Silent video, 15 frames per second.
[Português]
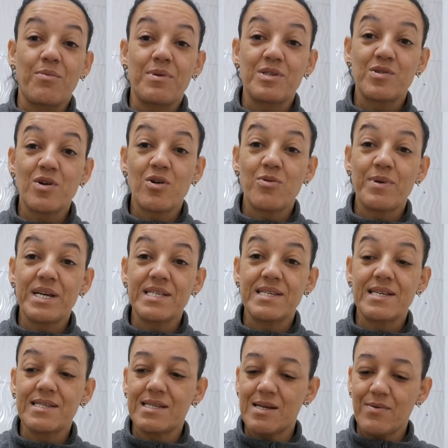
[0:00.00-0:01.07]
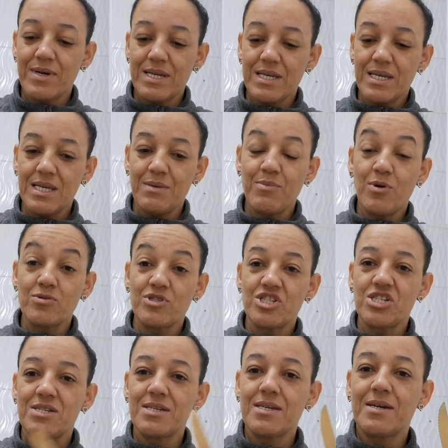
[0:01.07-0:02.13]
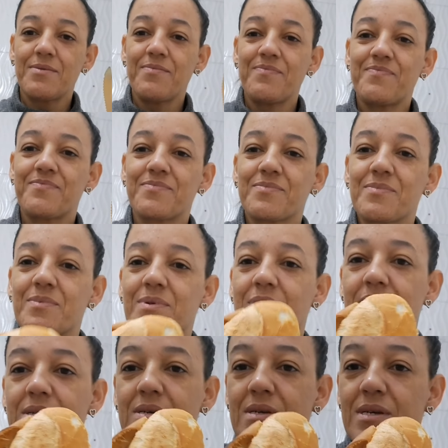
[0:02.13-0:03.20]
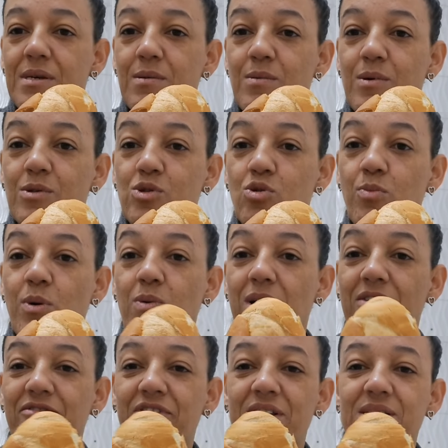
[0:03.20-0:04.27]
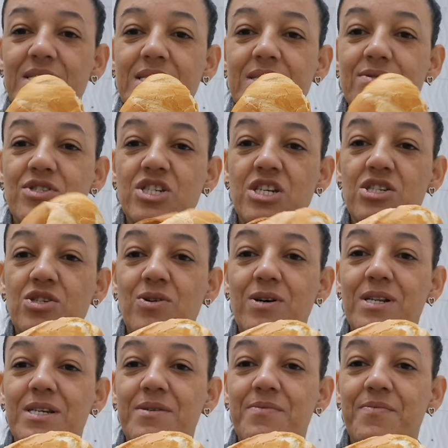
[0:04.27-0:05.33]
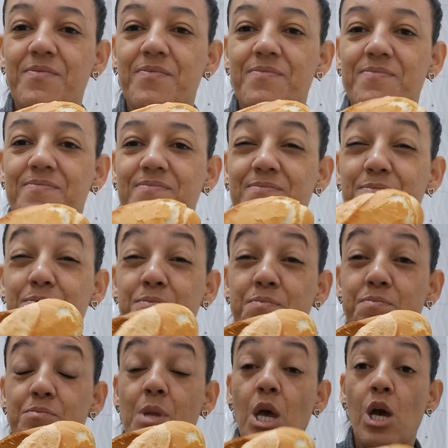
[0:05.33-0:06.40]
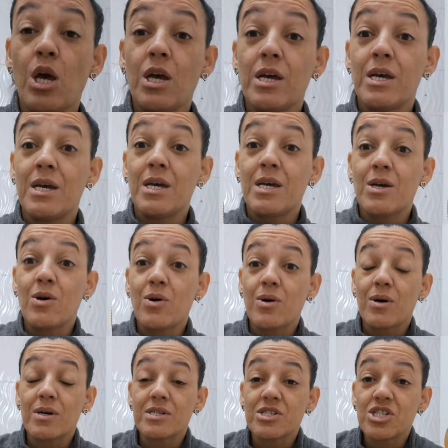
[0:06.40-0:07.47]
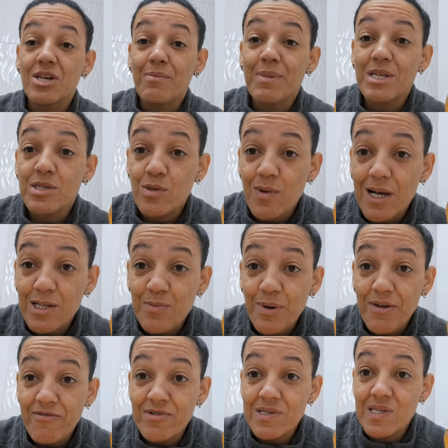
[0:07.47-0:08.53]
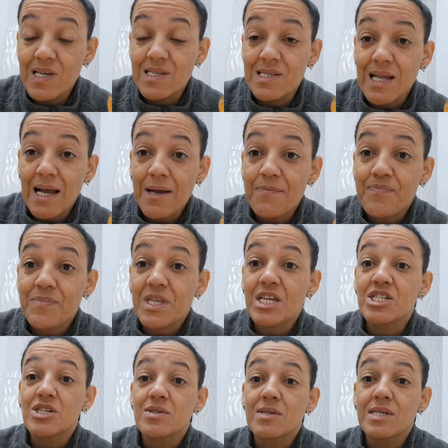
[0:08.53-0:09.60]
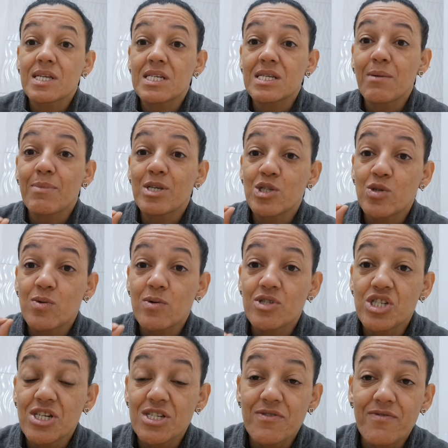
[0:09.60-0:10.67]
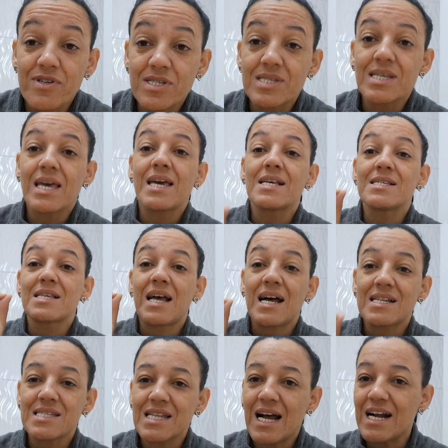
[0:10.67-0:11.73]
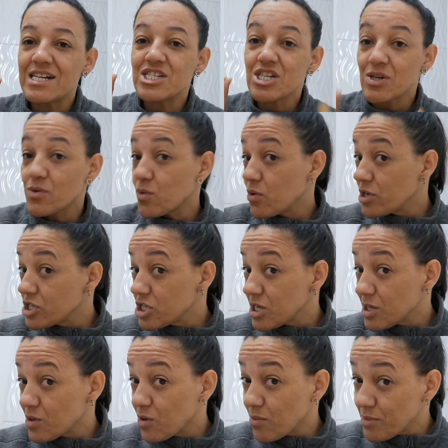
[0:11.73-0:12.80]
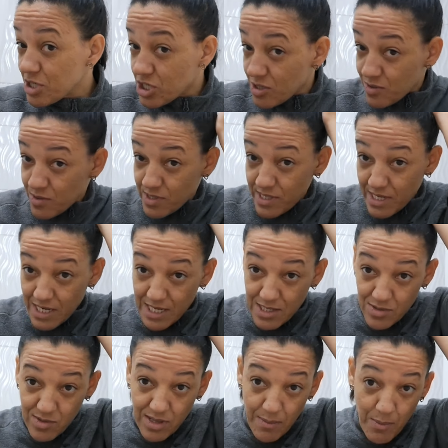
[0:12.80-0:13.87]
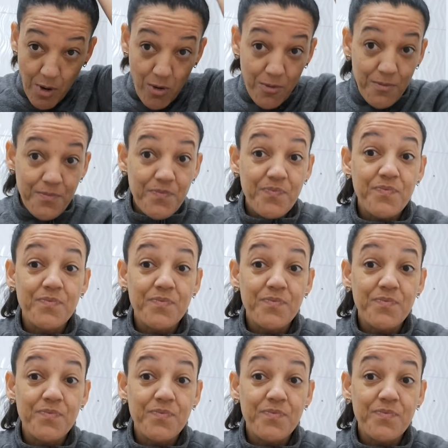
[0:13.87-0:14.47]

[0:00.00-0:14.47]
Pessoal, como é que vocês estão aí? Bom dia. Tomar um cafezinho, gente, olha. Hum. Dia abençoado para vocês, tá? Que Jesus Cristo abençoe o dia de vocês, a tarde, a noite, em nome de Jesus Cristo, tá bom?